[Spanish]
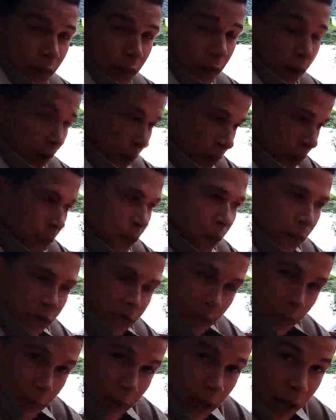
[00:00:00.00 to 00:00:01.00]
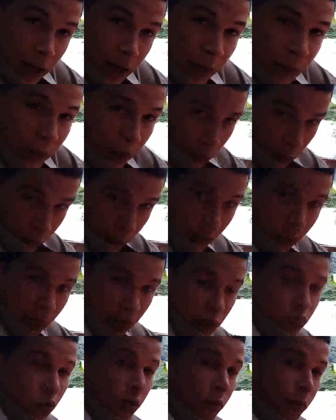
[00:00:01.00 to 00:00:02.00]
para mí, para mi familia, para un bebé
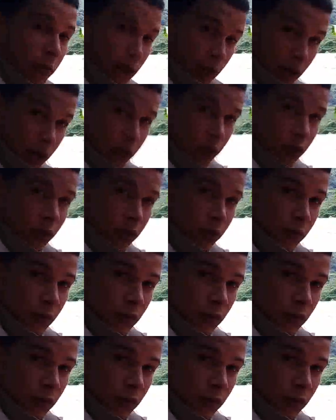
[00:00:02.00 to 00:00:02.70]
que estoy esperando.